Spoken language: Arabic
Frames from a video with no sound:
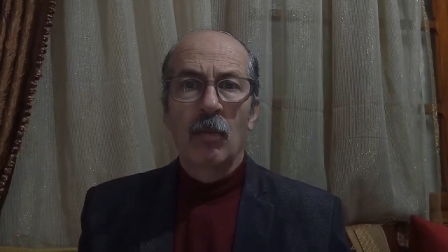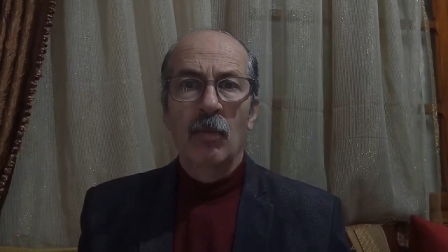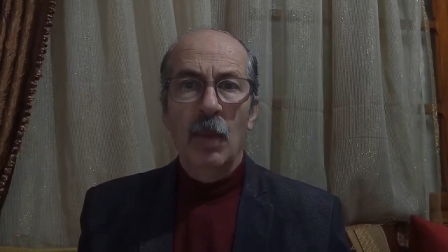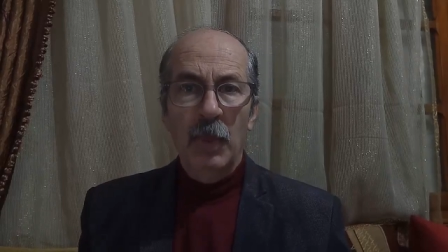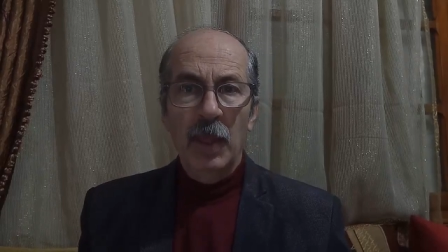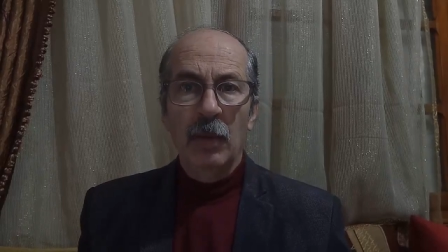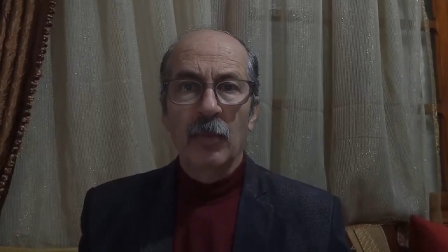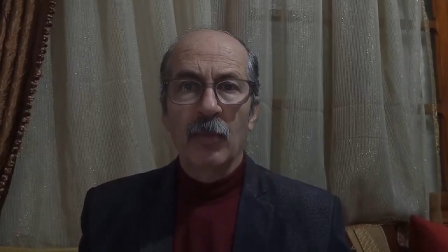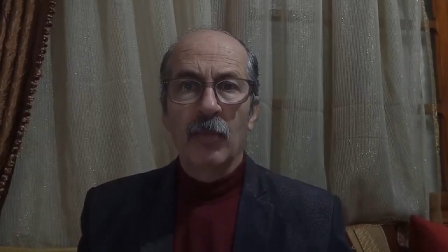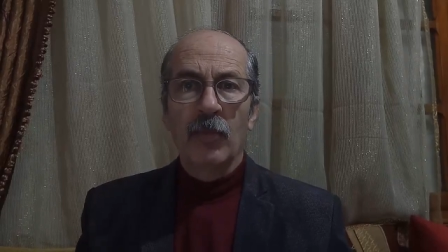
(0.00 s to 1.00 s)
ما بين
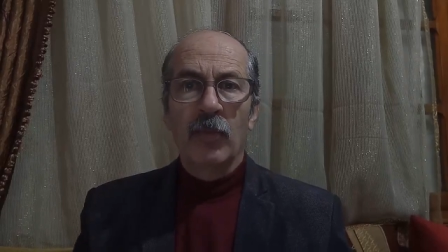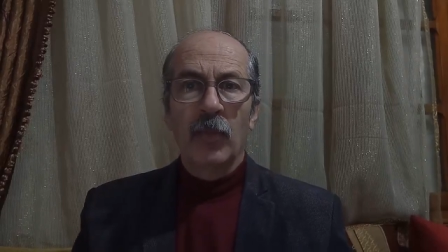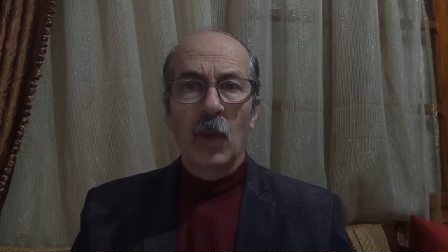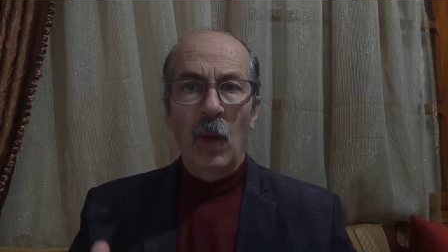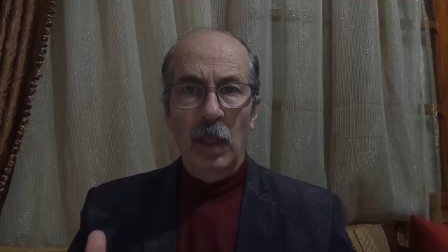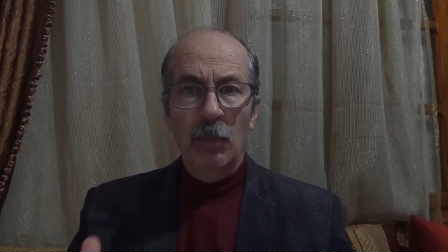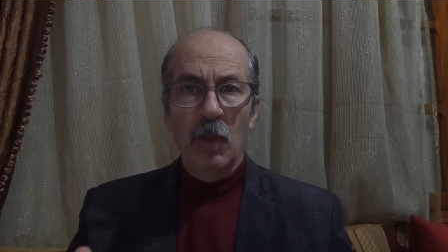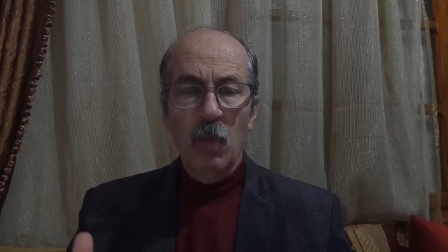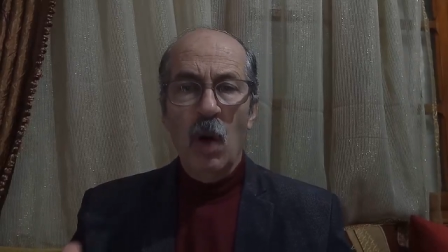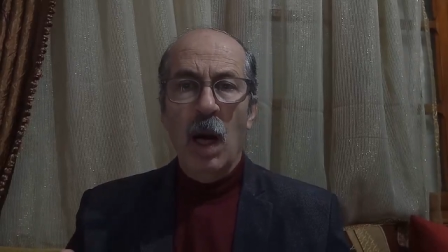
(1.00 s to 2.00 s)
واحد
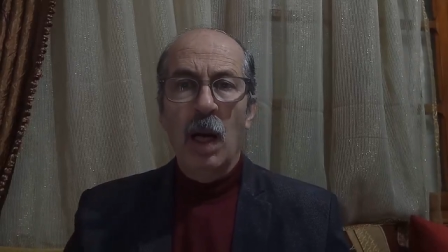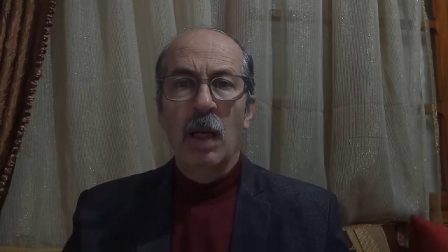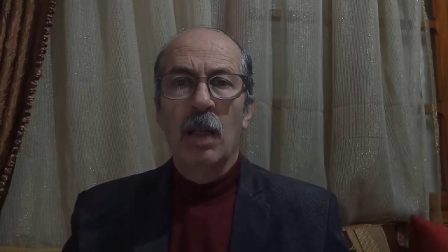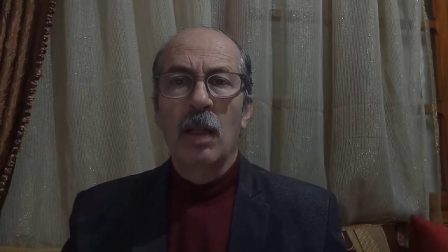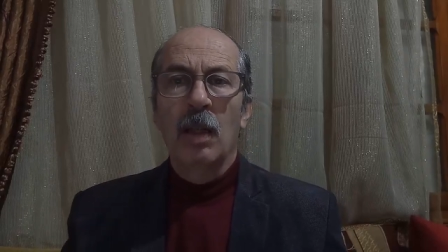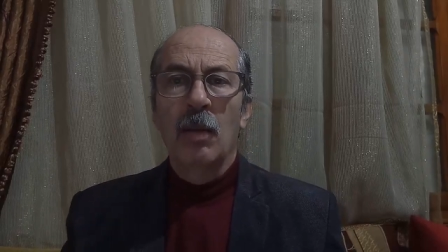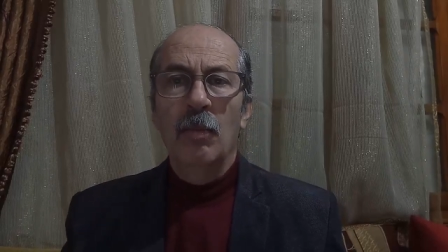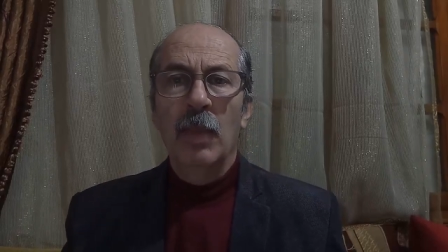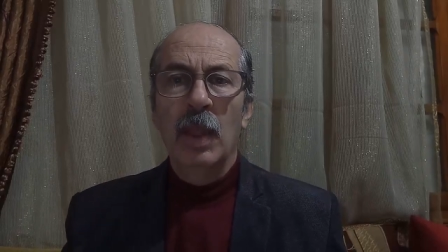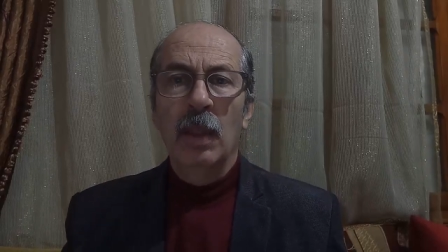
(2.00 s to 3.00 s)
المجموعه
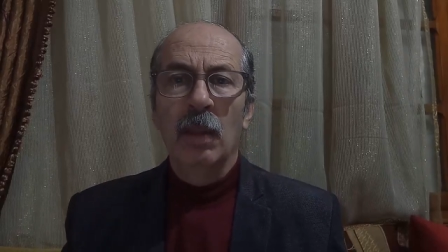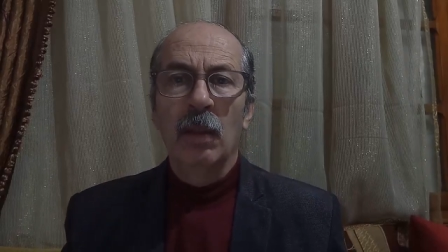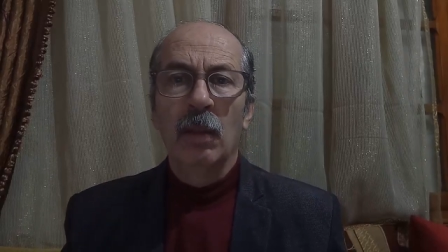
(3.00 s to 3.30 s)
من